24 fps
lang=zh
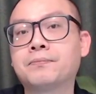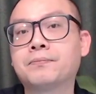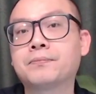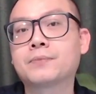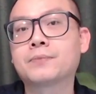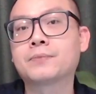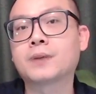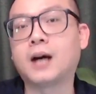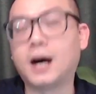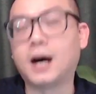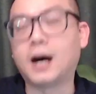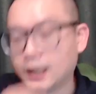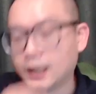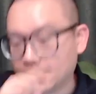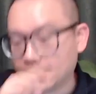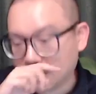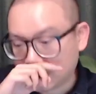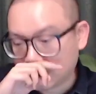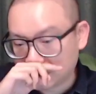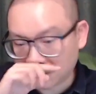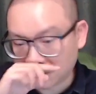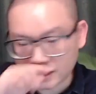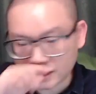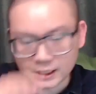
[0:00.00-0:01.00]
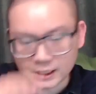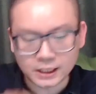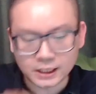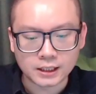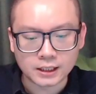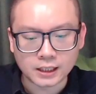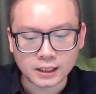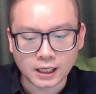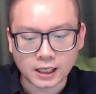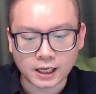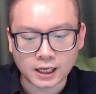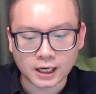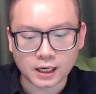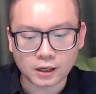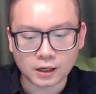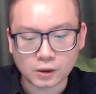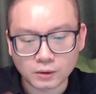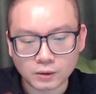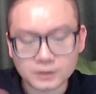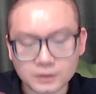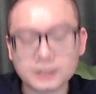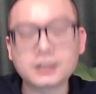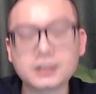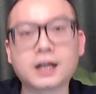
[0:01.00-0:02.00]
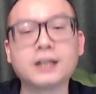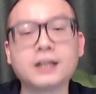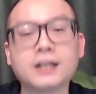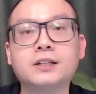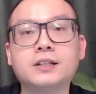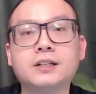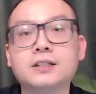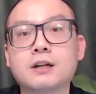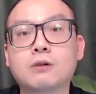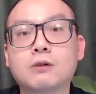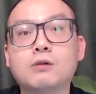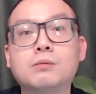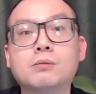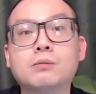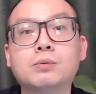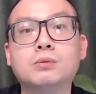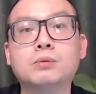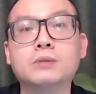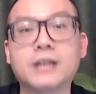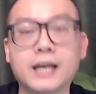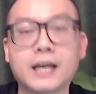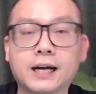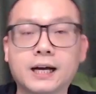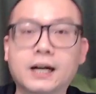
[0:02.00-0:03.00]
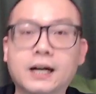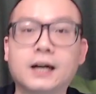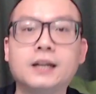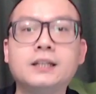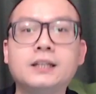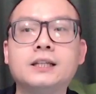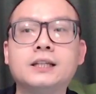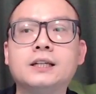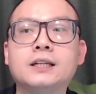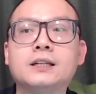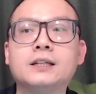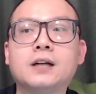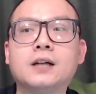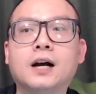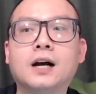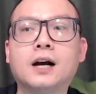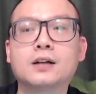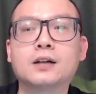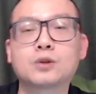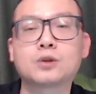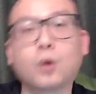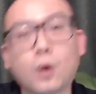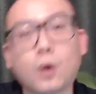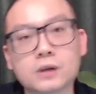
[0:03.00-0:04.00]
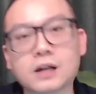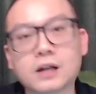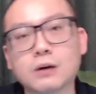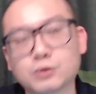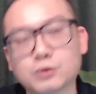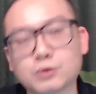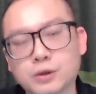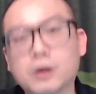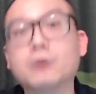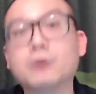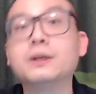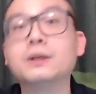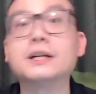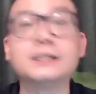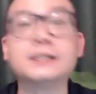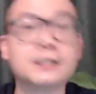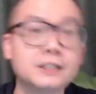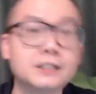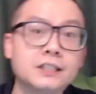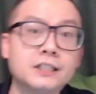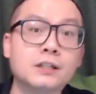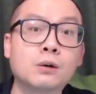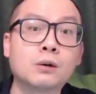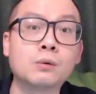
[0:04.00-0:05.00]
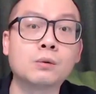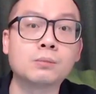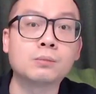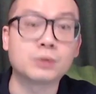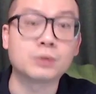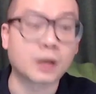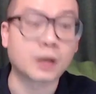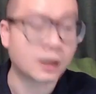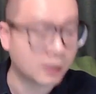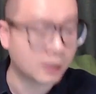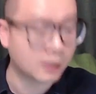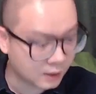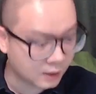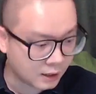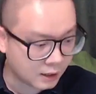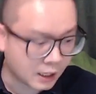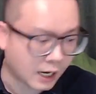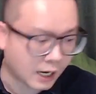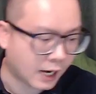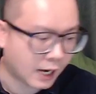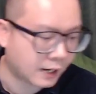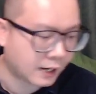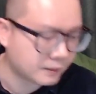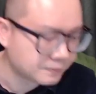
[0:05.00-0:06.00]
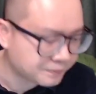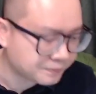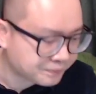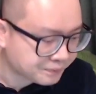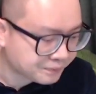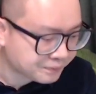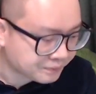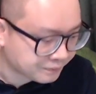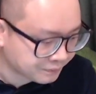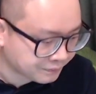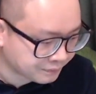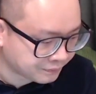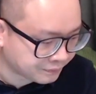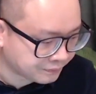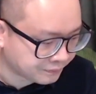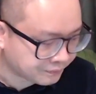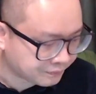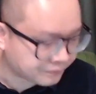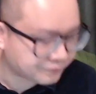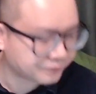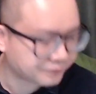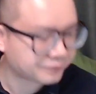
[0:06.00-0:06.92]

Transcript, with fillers: 啊，所以公司可以提早公布，也可以拖到最后一个星期公布的啊，嗯。